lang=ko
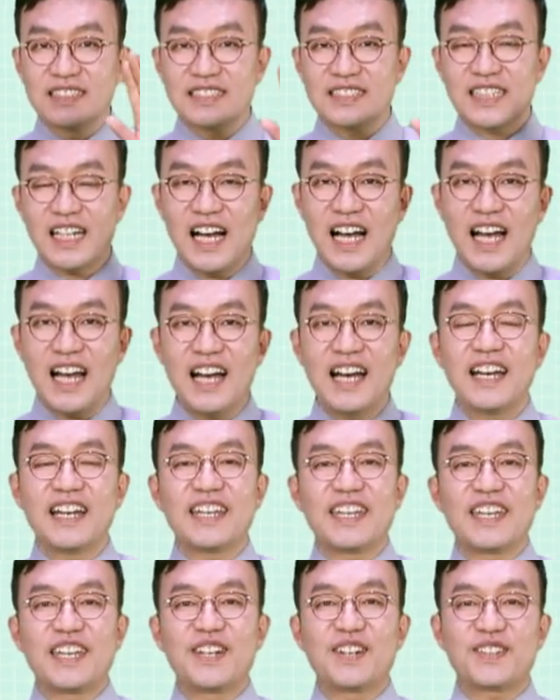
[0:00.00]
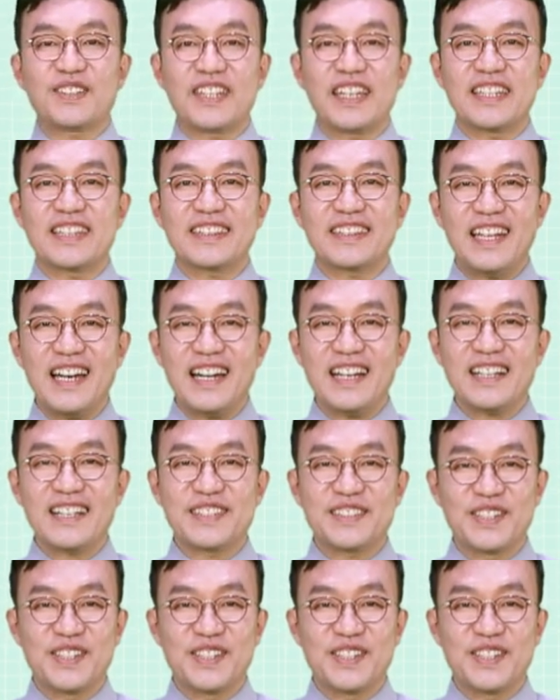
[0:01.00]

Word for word: 자 이렇게 딱